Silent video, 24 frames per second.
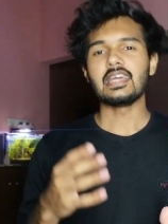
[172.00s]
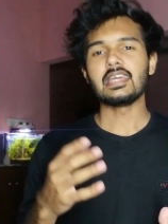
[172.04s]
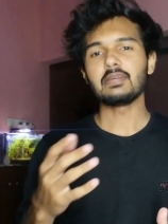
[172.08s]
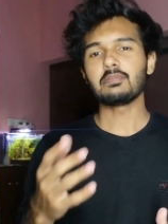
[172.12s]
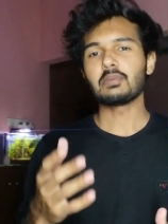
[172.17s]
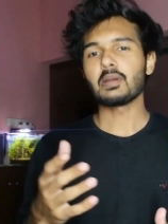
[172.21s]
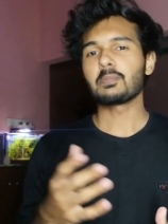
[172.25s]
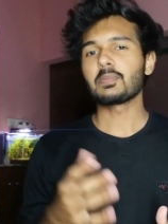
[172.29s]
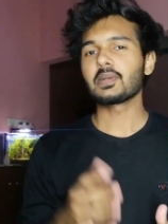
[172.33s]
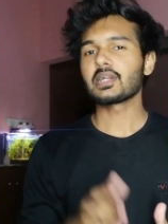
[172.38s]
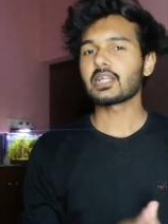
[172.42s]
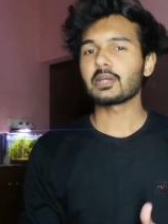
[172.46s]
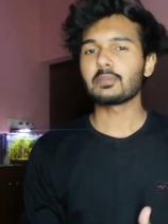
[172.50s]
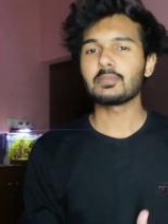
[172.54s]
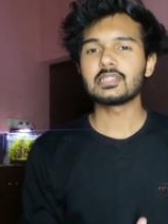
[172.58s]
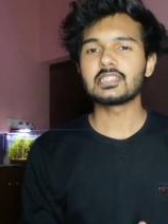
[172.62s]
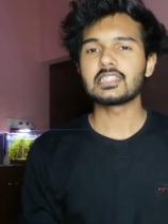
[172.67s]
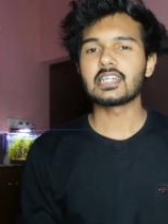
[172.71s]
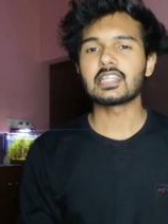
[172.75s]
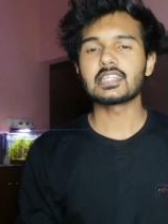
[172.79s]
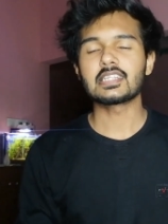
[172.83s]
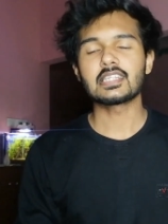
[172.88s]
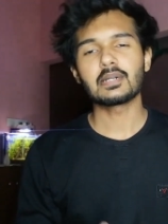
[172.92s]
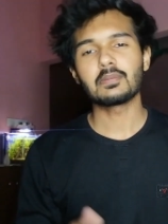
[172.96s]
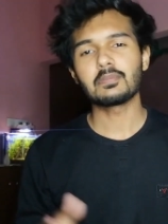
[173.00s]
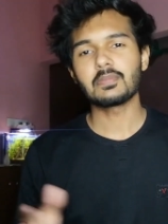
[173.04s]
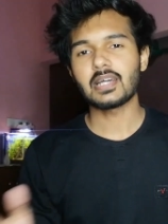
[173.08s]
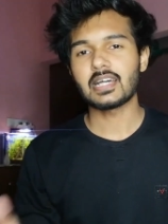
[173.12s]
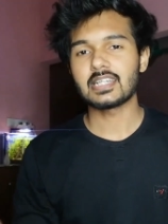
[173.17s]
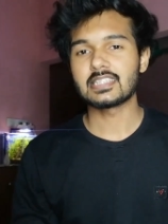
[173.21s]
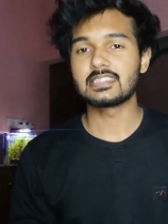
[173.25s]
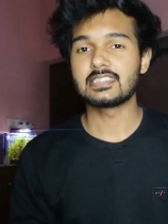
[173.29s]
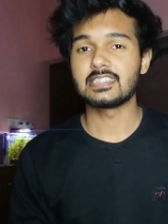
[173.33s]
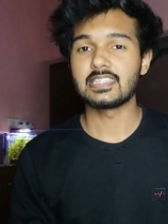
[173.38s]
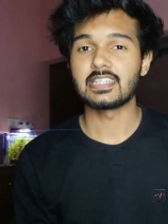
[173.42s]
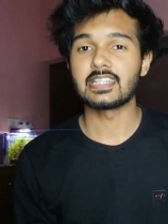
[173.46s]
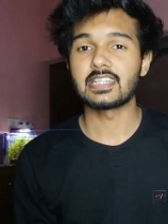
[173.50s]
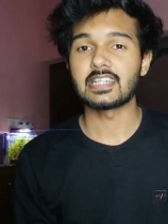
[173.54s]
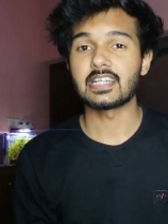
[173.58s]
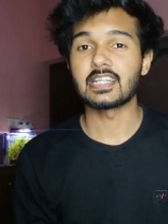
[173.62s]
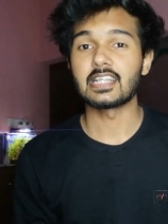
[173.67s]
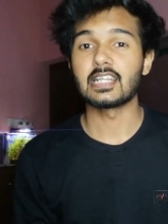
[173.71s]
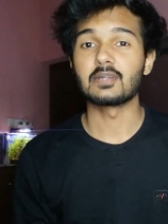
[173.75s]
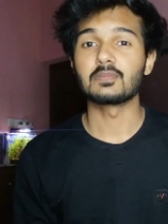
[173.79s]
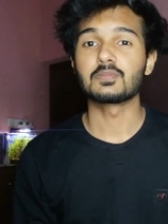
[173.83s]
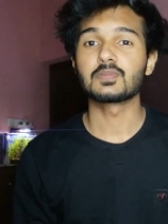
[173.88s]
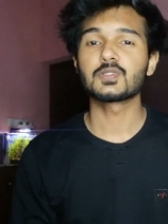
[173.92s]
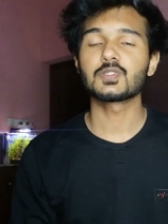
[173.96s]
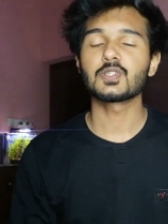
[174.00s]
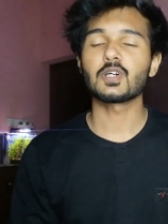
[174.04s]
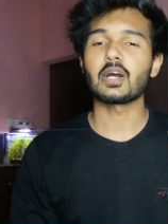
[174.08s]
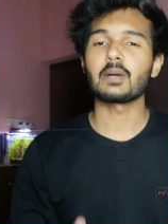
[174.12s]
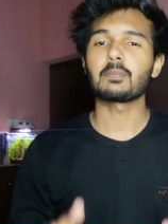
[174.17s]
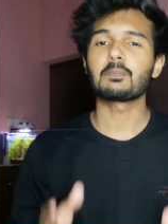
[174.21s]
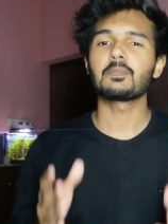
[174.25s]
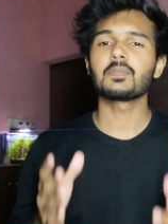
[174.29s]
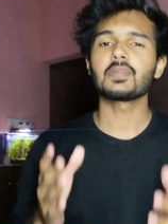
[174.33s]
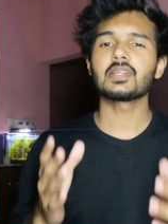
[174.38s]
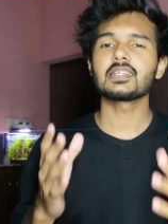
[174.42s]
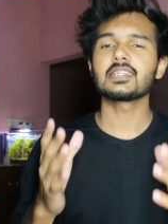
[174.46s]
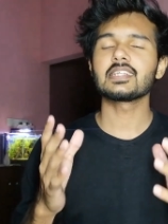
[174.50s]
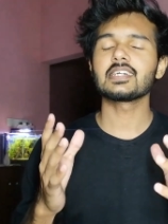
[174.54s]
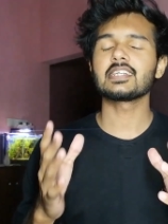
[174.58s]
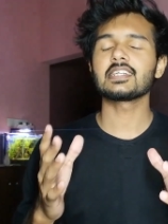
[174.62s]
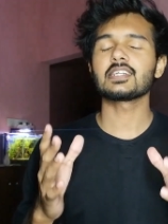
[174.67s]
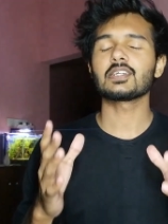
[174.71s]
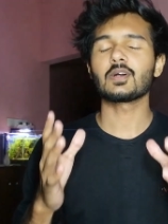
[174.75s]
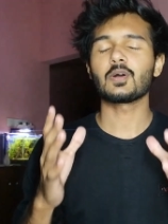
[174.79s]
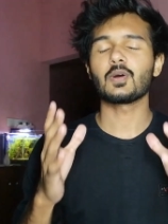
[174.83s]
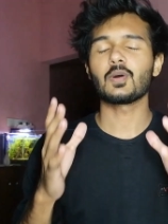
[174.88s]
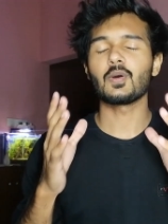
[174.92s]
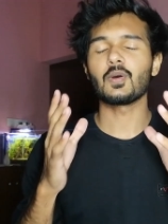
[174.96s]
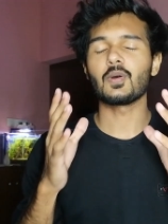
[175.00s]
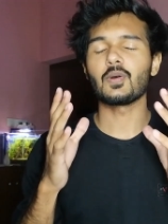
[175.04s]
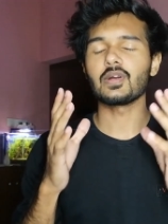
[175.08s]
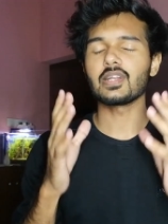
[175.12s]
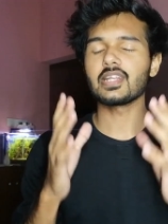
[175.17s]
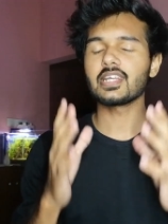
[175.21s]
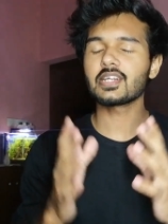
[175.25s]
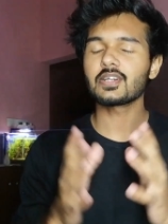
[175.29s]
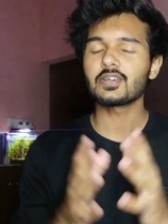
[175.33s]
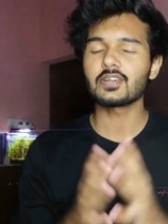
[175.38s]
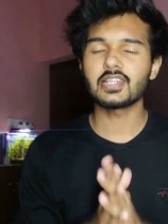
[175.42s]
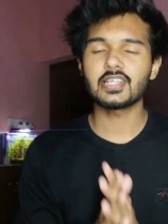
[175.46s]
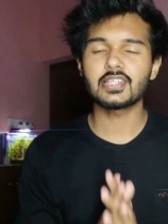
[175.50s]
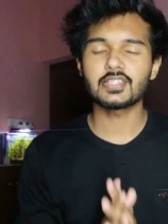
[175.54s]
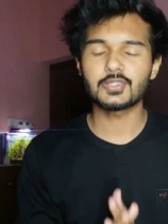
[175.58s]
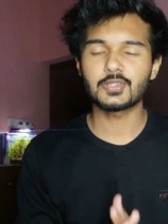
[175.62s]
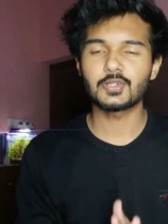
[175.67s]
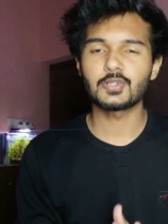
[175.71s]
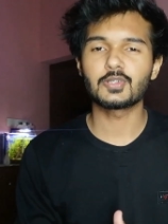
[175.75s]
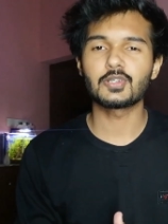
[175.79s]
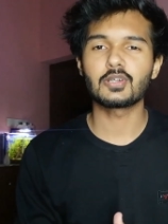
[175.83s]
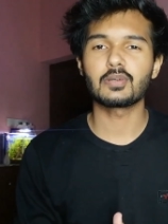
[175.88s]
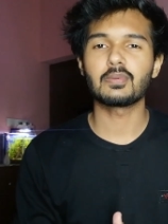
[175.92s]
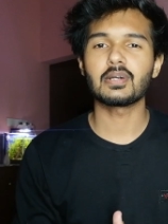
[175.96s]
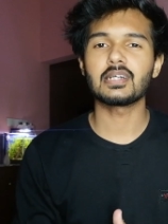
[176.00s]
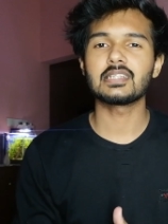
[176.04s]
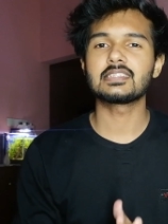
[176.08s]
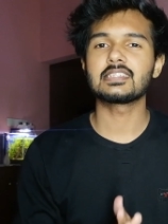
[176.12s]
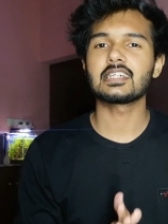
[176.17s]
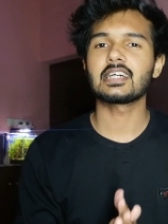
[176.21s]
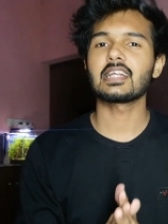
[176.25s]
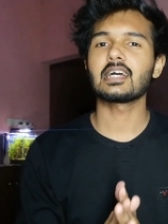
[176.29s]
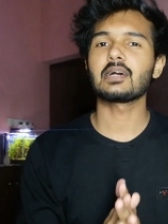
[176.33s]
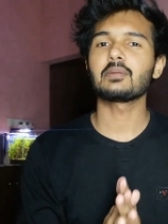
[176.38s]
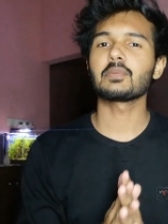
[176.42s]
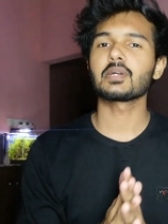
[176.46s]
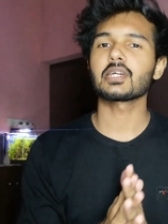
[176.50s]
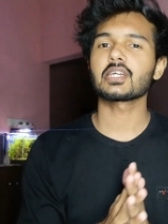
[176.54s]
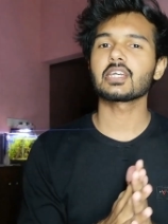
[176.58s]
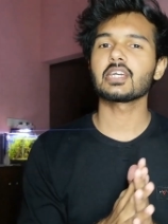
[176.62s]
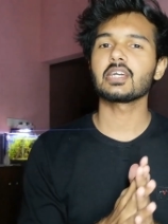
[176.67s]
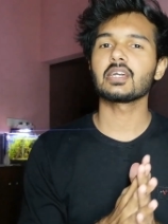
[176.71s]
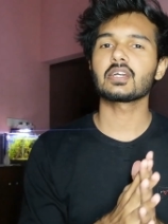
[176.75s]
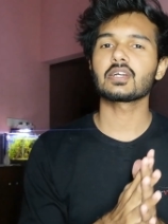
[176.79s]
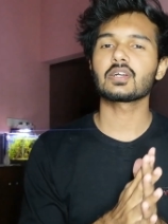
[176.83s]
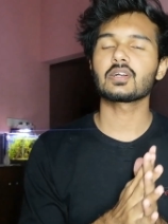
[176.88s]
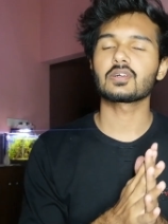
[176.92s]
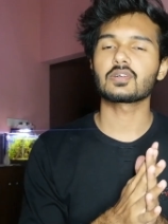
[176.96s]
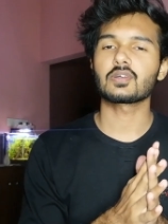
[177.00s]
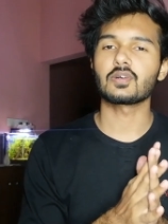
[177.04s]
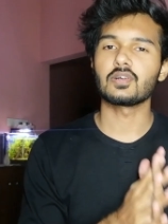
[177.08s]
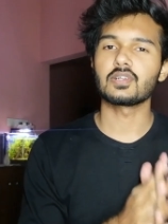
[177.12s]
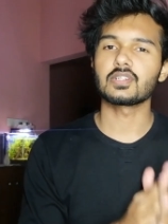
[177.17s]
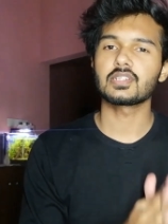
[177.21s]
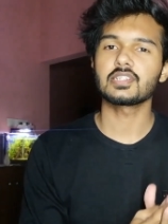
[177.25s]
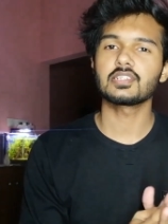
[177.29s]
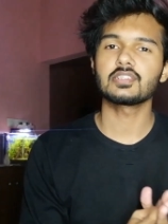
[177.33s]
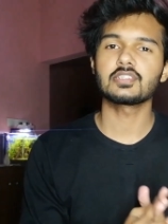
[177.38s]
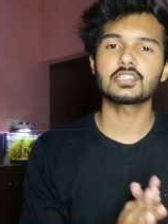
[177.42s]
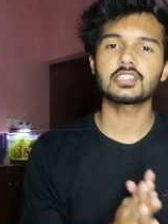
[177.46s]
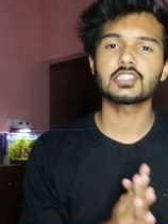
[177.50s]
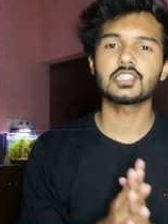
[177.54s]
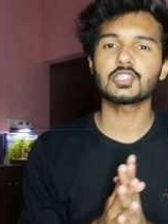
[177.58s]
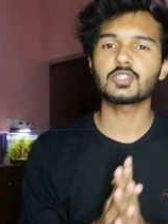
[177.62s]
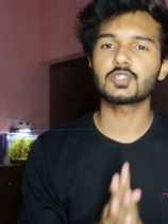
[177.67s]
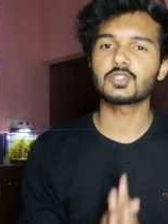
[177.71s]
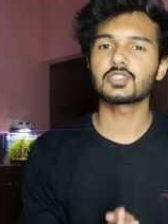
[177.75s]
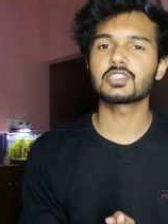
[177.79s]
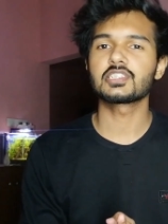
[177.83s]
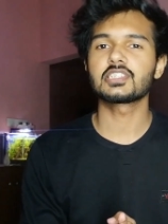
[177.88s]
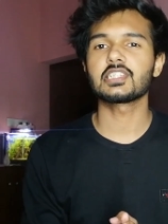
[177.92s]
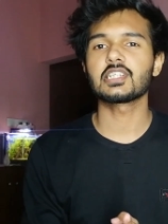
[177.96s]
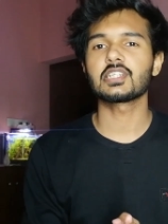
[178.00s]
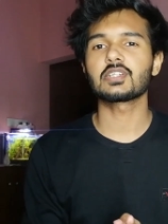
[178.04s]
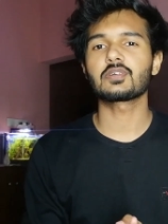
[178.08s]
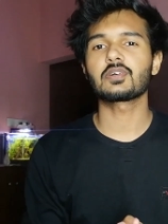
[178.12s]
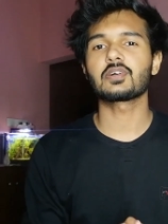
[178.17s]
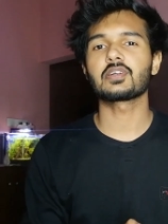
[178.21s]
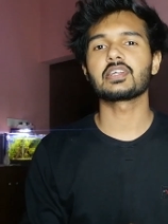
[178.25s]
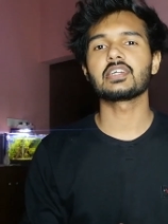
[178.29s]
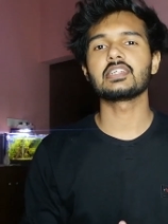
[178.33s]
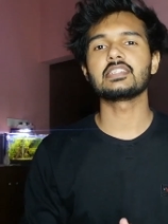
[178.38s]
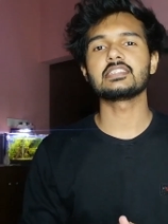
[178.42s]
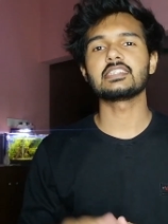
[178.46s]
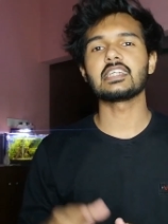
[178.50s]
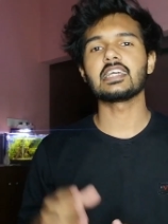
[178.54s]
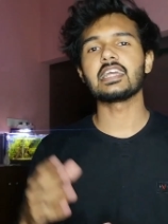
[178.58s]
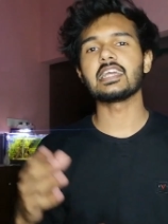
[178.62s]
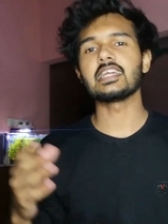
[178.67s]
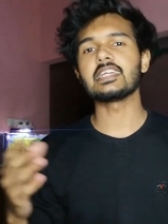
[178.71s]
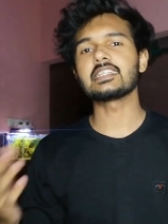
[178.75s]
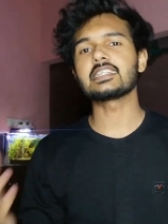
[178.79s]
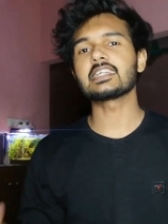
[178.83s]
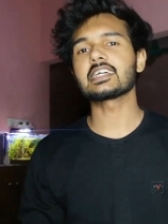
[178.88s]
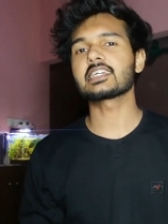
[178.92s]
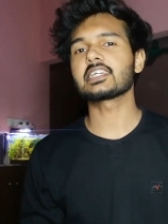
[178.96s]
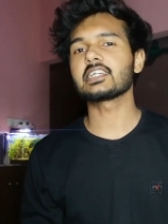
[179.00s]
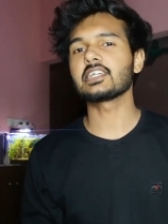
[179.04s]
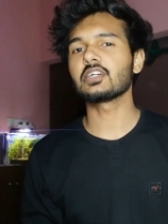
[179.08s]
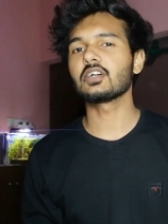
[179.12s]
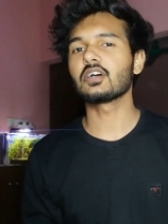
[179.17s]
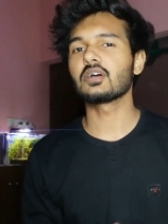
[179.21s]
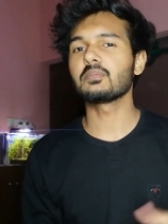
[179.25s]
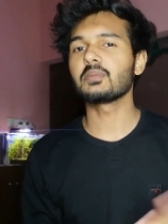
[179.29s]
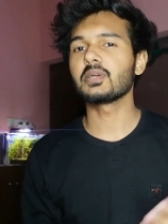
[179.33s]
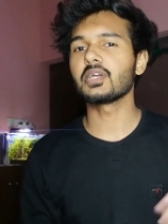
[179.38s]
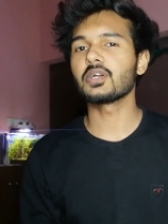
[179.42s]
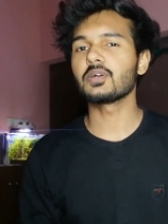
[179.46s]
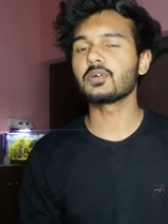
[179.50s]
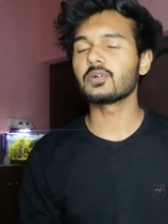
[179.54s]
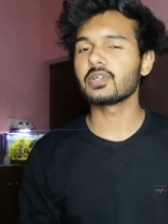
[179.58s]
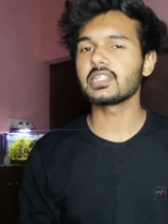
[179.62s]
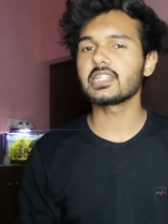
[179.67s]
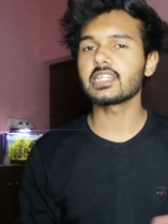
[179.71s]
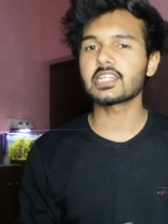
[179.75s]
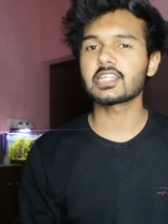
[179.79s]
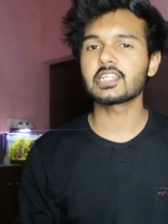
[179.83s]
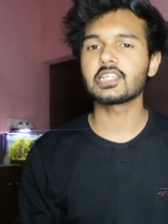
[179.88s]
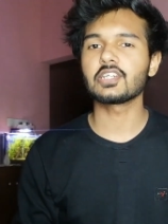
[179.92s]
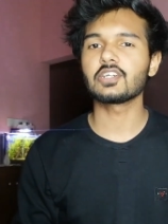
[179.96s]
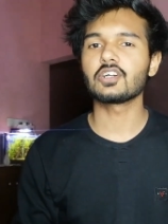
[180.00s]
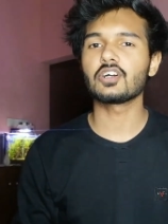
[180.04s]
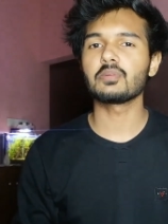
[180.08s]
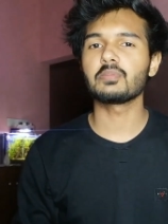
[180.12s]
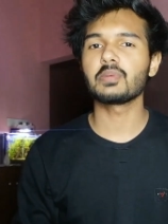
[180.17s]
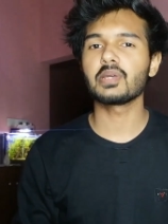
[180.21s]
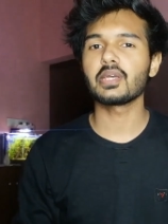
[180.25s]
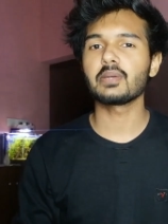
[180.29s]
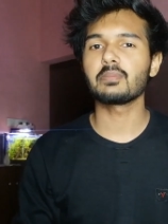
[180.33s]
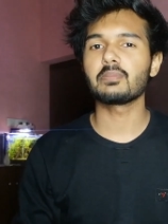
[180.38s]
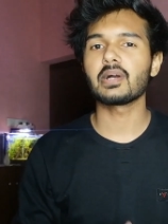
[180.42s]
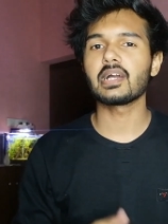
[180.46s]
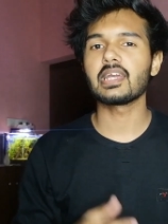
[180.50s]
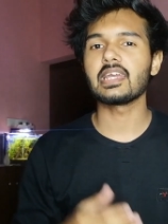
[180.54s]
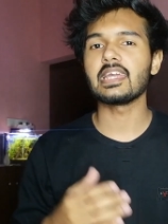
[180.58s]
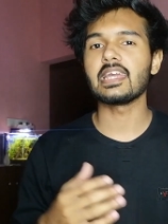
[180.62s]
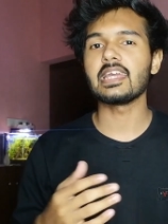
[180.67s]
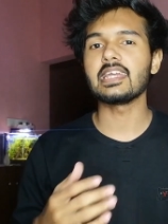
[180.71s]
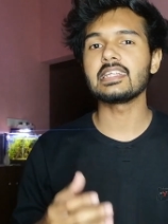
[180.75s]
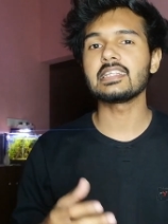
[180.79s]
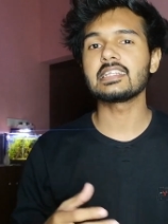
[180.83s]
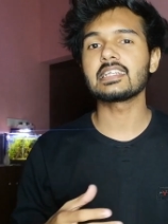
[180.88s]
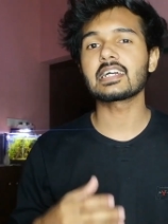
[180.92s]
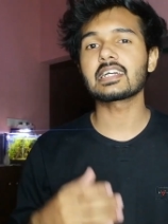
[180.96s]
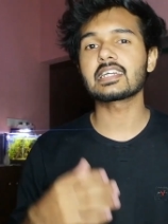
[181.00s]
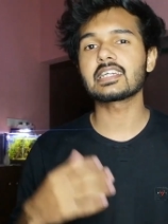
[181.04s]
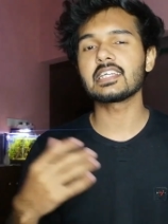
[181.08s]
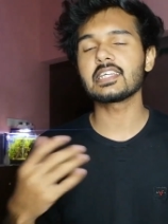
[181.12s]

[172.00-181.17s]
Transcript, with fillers: এই ব্যাপারটা আমি জানতাম না আজ জেনে গেলাম সো আপনাদের অনেক অনেক ধন্যবাদ যারা আমাকে কন্টিনিউসলি কোশ্চেন করেন যে এইটা কি হবে ওইটা কি হবে বা এইটা